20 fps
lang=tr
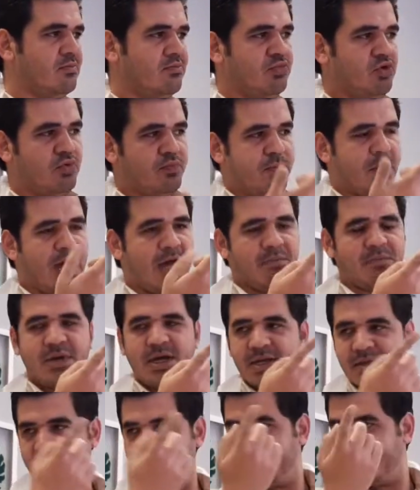Bu
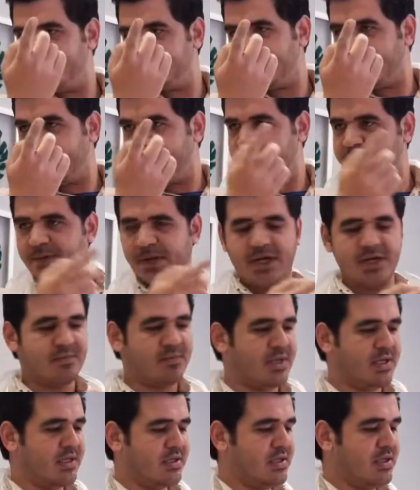parmağınla, işaret
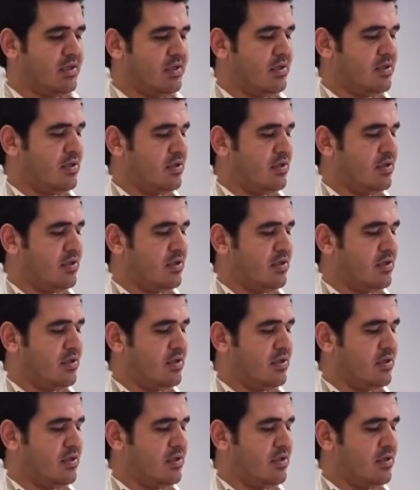parmağınla